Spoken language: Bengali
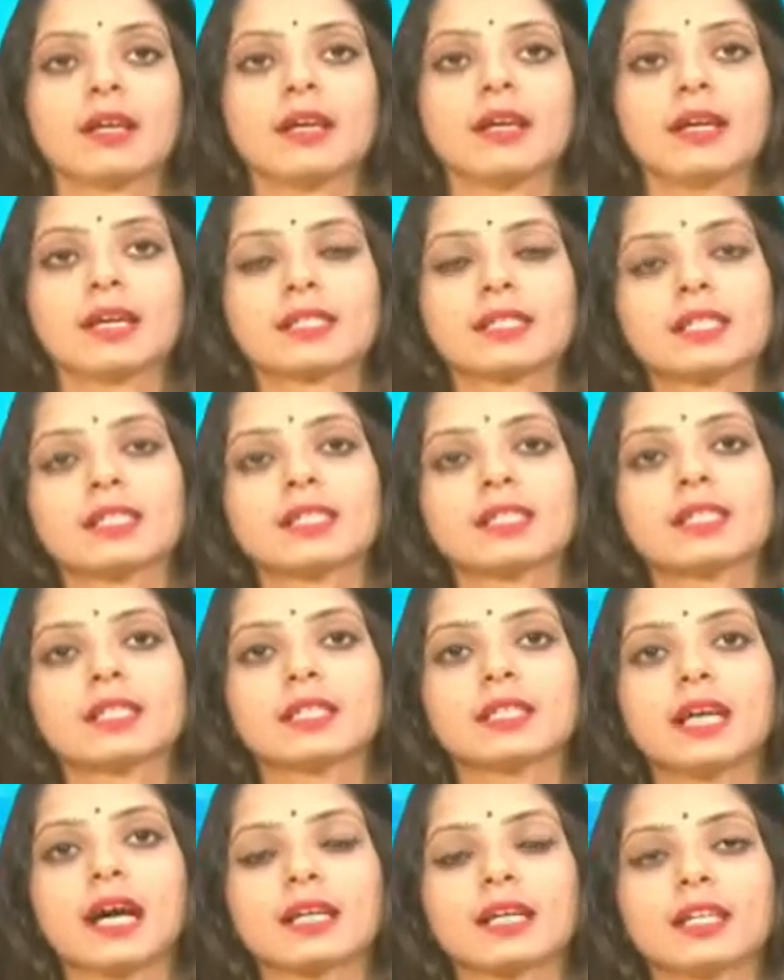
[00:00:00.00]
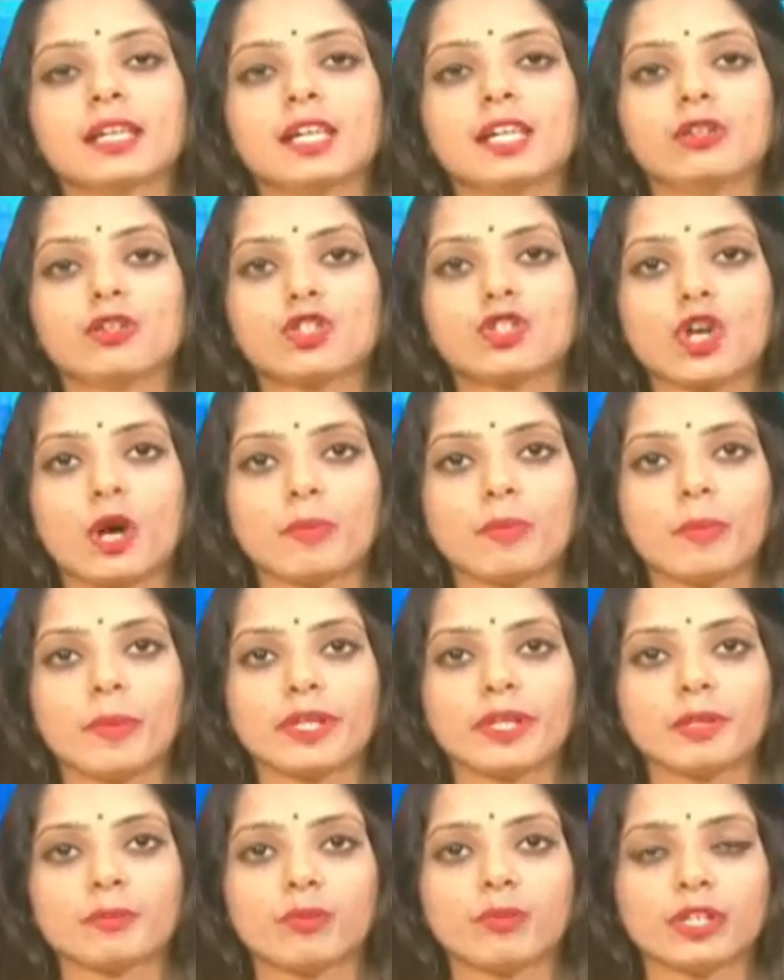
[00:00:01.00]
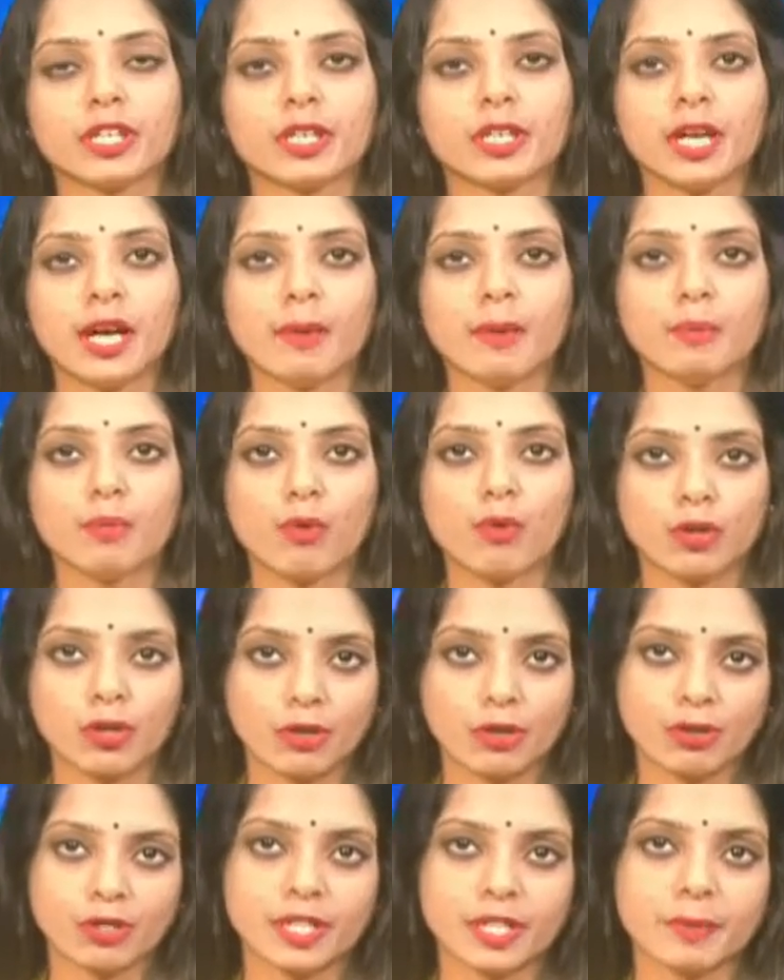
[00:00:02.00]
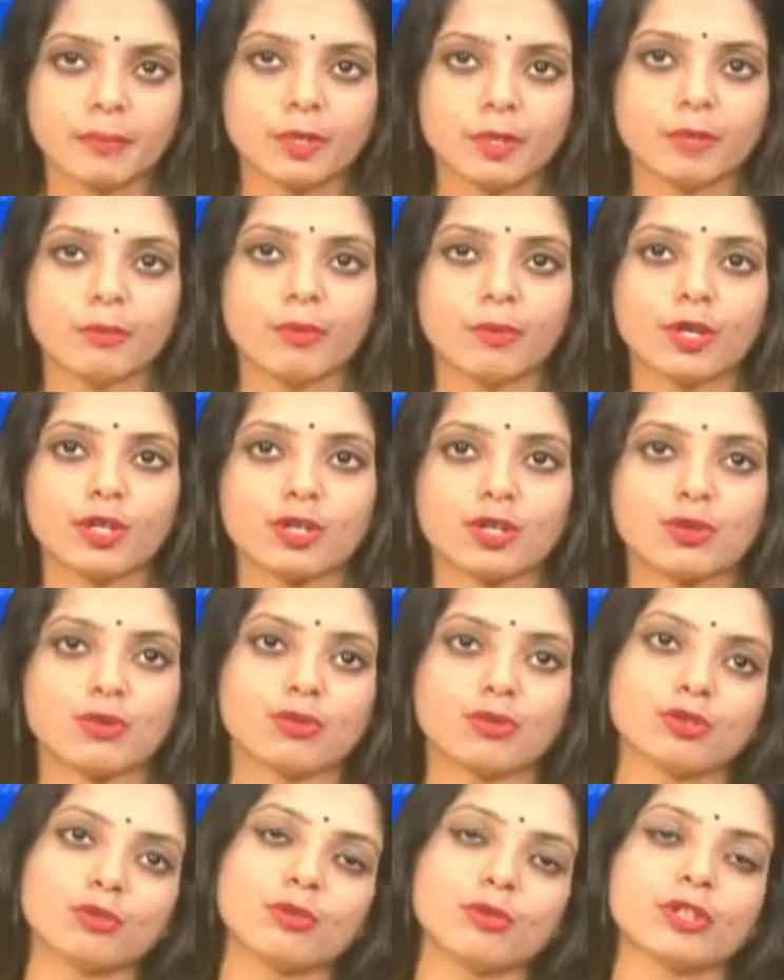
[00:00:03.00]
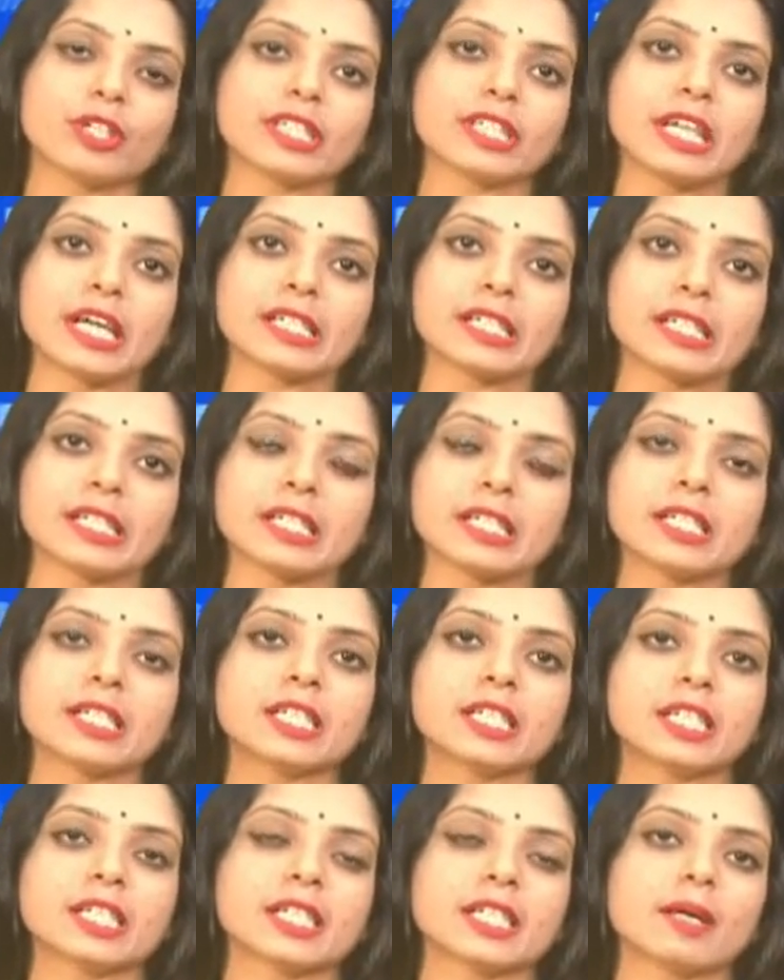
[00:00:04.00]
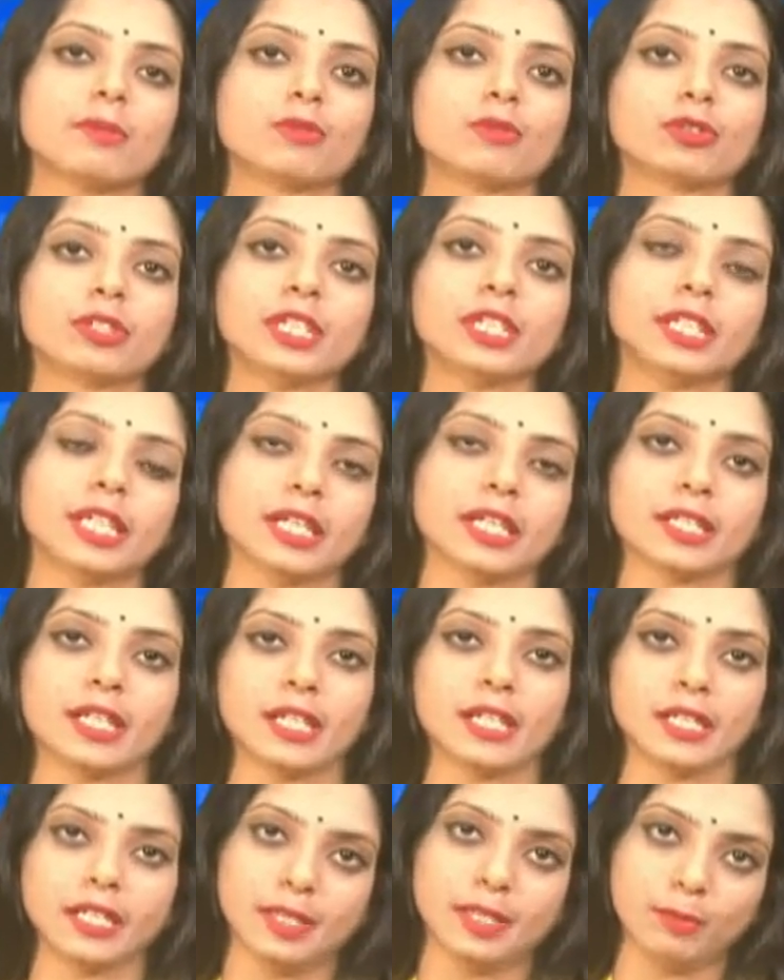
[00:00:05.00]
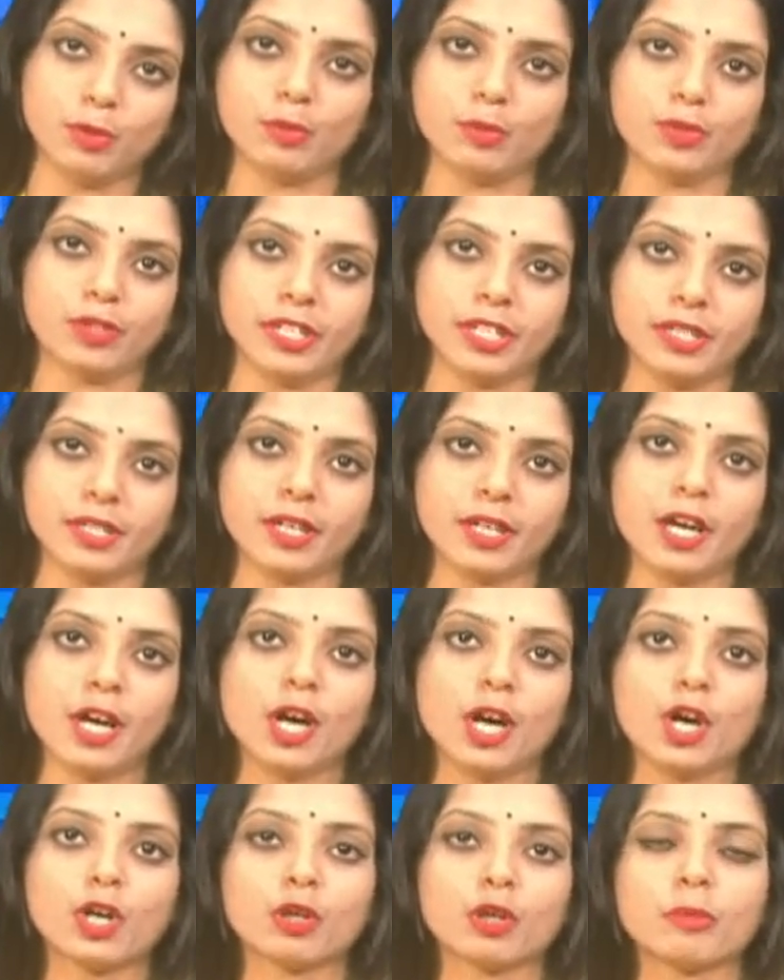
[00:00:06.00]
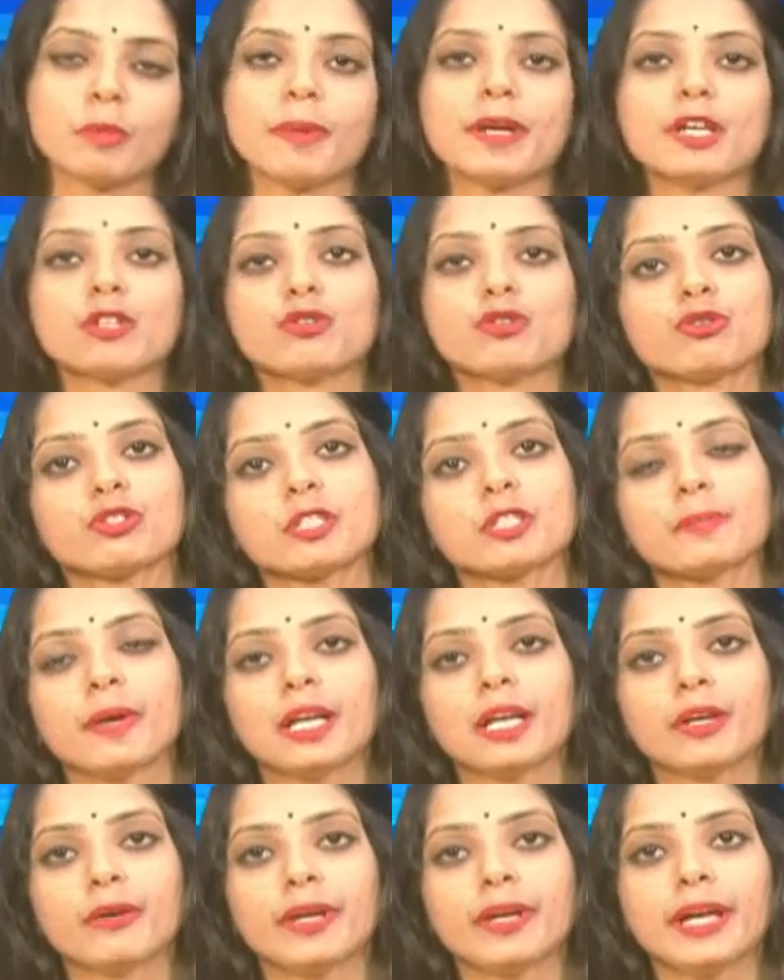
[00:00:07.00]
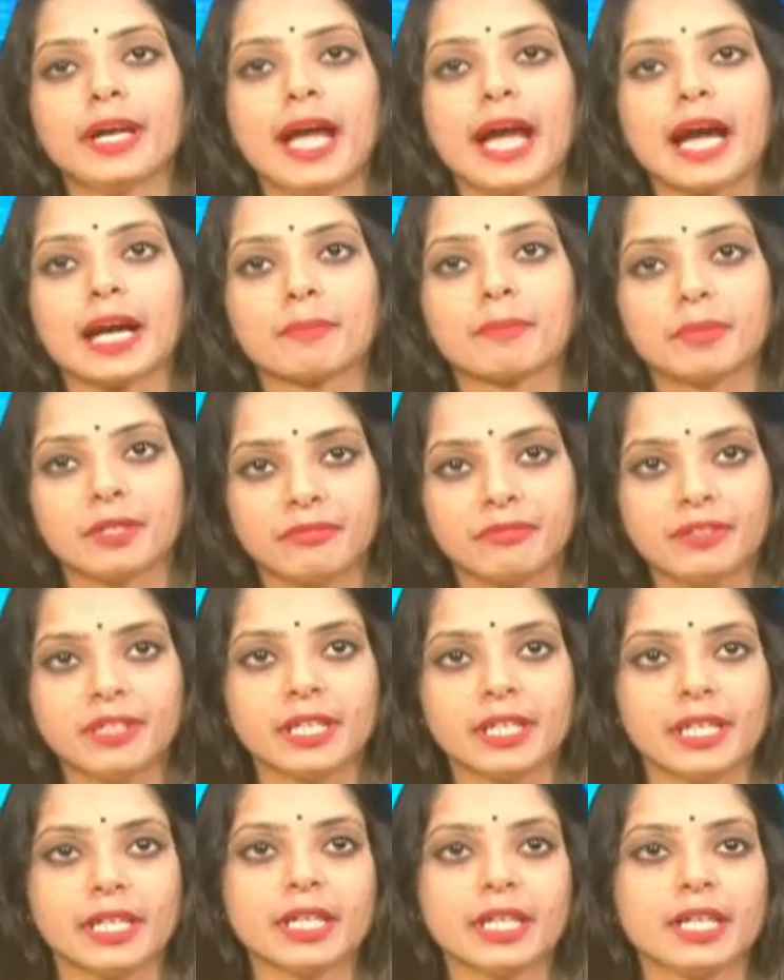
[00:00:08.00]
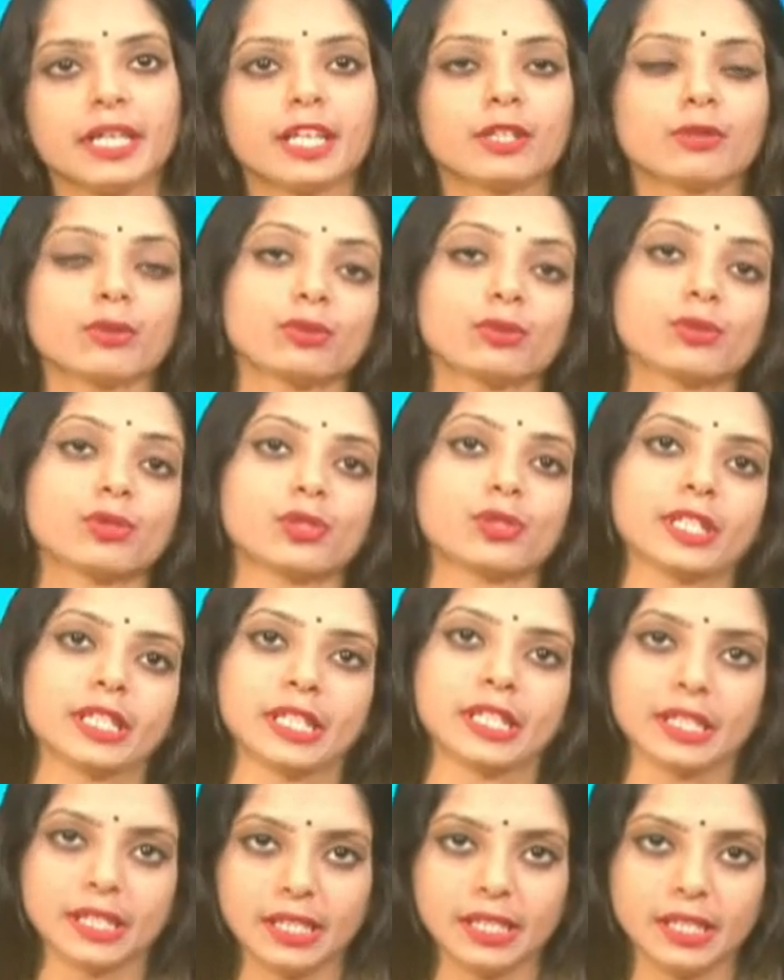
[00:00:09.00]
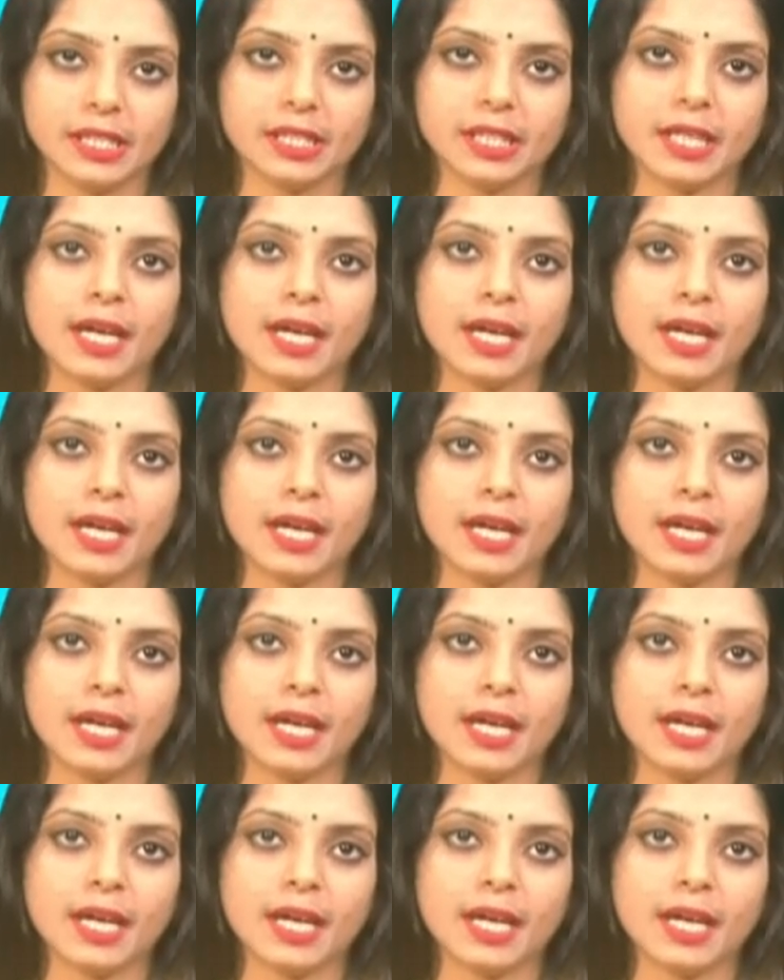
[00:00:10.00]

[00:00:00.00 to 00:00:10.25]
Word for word: এসএসসি দাখিল ও সমমানের পরীক্ষা পনেরো সেপ্টেম্বর শুরু বলে জানিয়েছেন শিক্ষামন্ত্রী ডাক্তার দীপুমণি রবিবার সচিবালয়ে এক ব্রিফিংয়ে এ তথ্য জানান তিনি